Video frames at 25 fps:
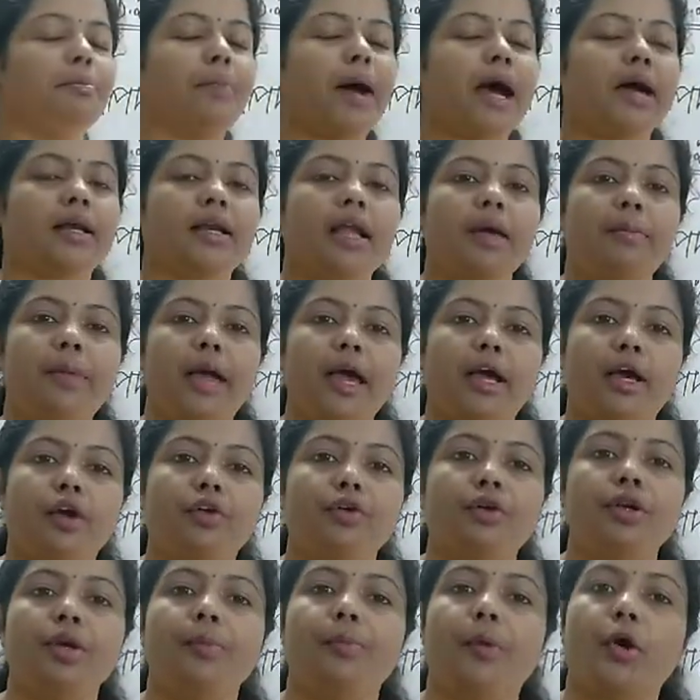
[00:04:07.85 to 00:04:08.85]
বাংলা
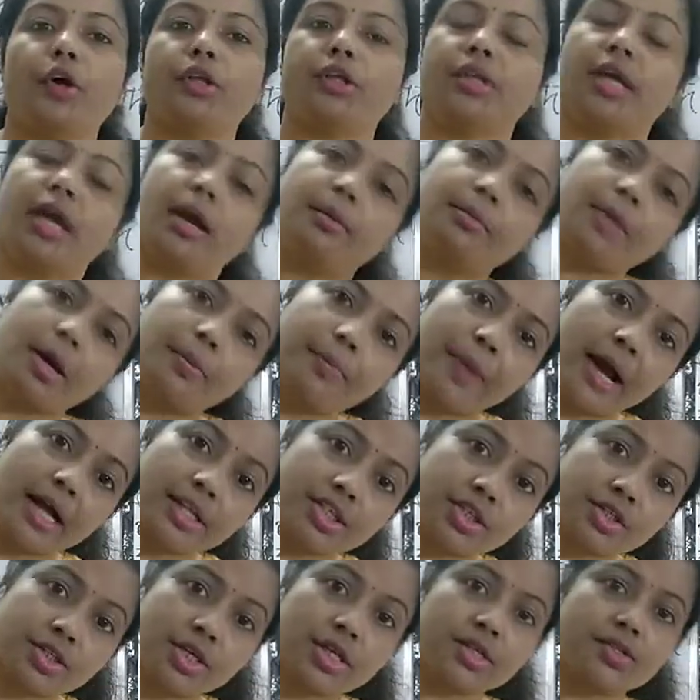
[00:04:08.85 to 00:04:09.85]
ব্যাকরণের পদকে আমরা
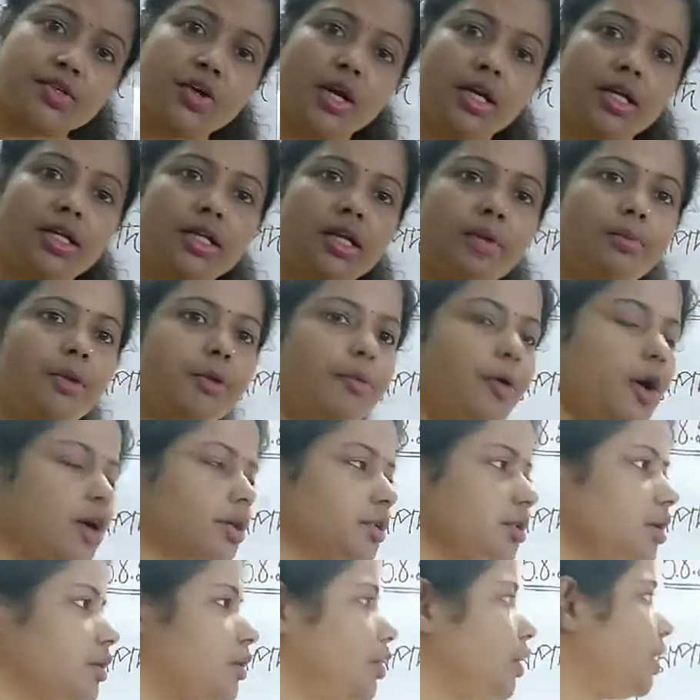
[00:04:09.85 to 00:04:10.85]
পাঁচটি শ্রেণীতে বিভক্ত